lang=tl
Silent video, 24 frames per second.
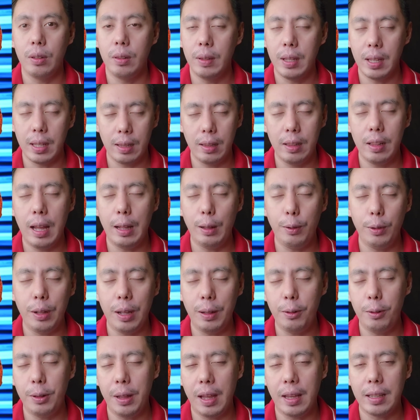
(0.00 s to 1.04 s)

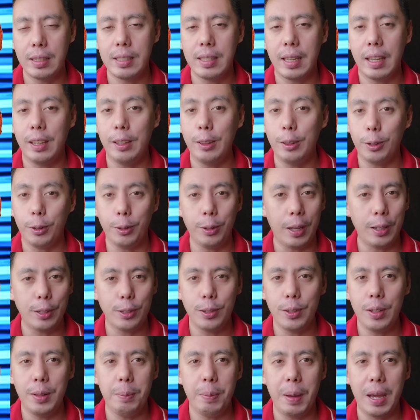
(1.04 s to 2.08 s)
lalo-lalo na sa
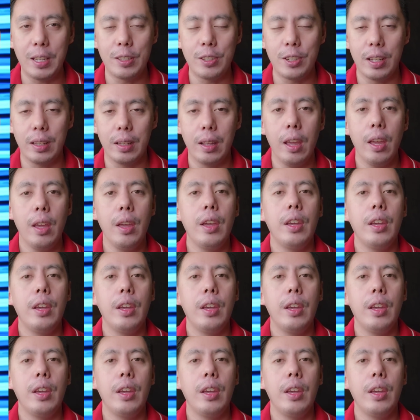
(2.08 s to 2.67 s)
international pageant,